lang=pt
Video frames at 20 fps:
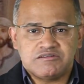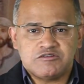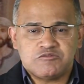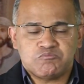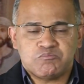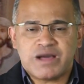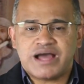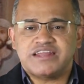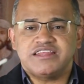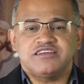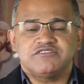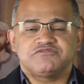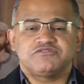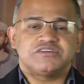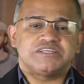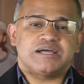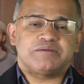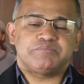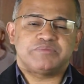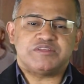Maria
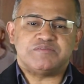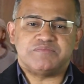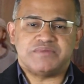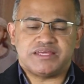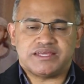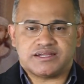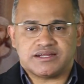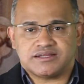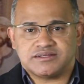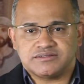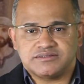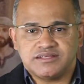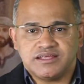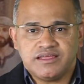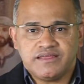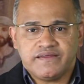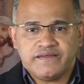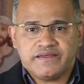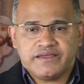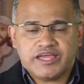foi a primeira.
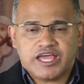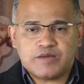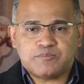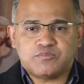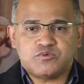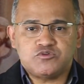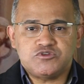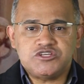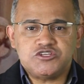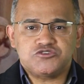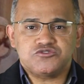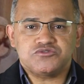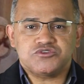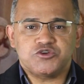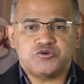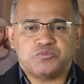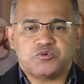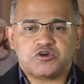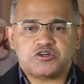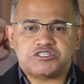É por isso
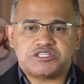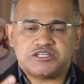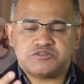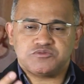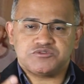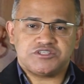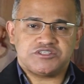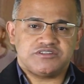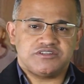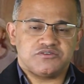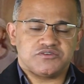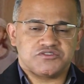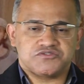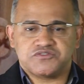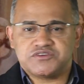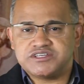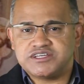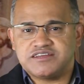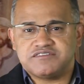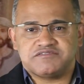que o projeto de Deus
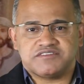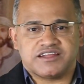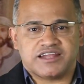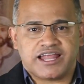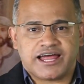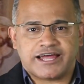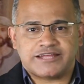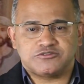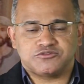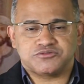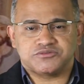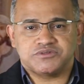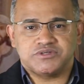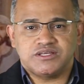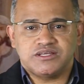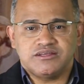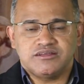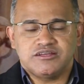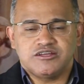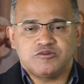foi revelado.
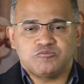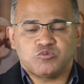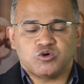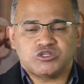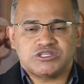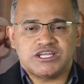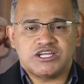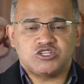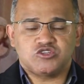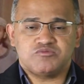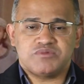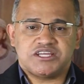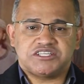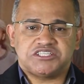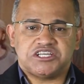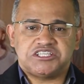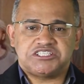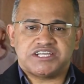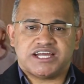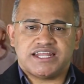Portanto, minha
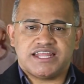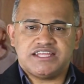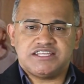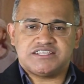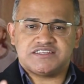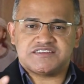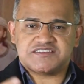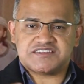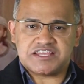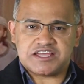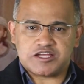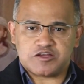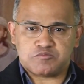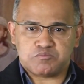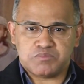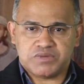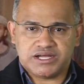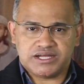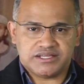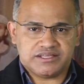gente, além de ser
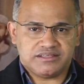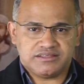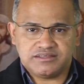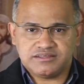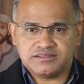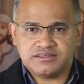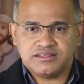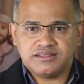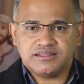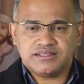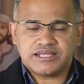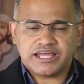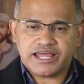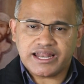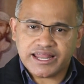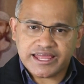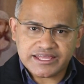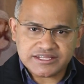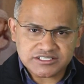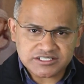mãe,
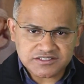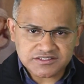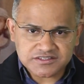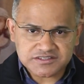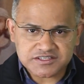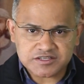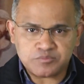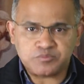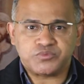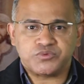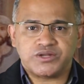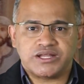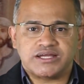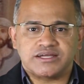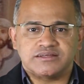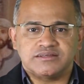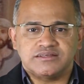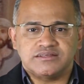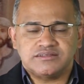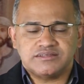ela é discípula,
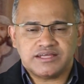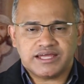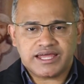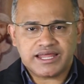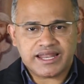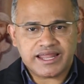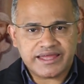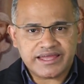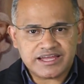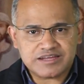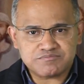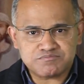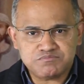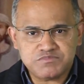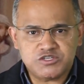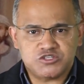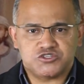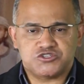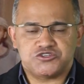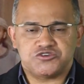ela é a
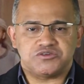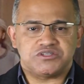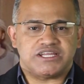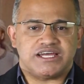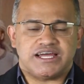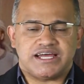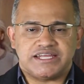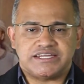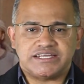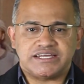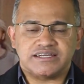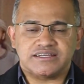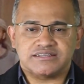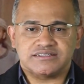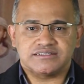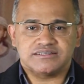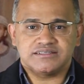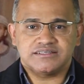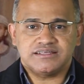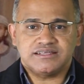missionária,
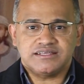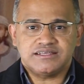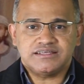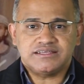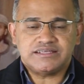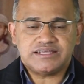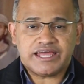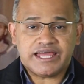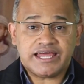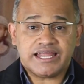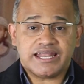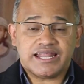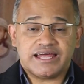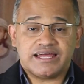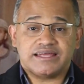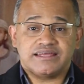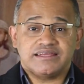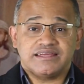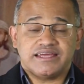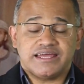
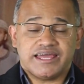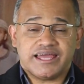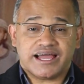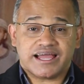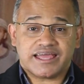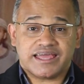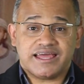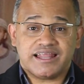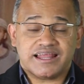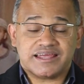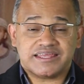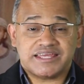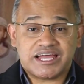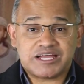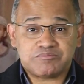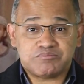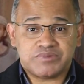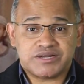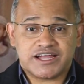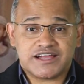ela é aquela que
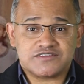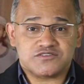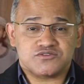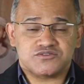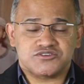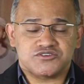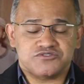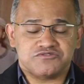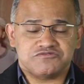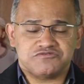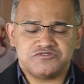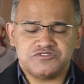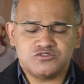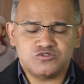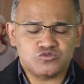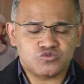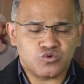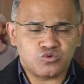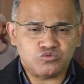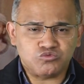abraça o seu
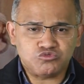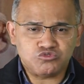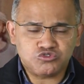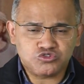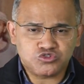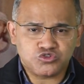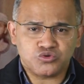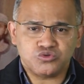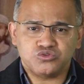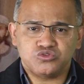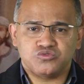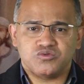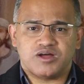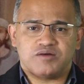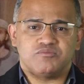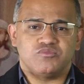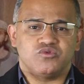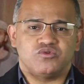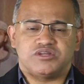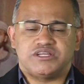filho com todo
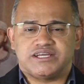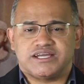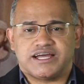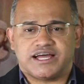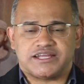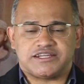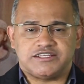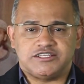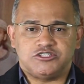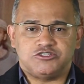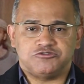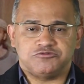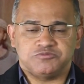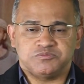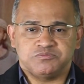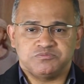amor e carinho.